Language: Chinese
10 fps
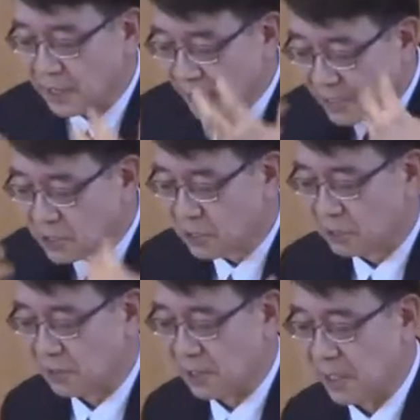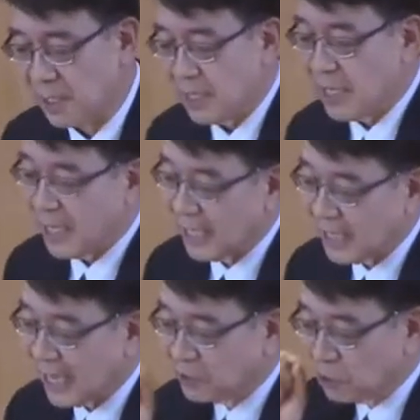疾病，也没有
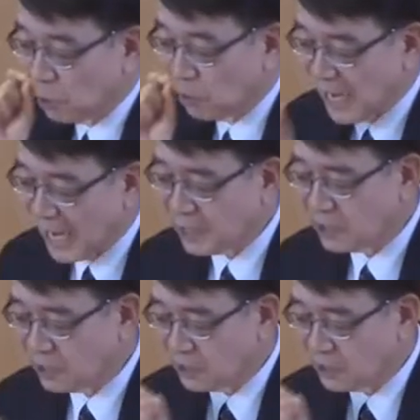死亡的种子。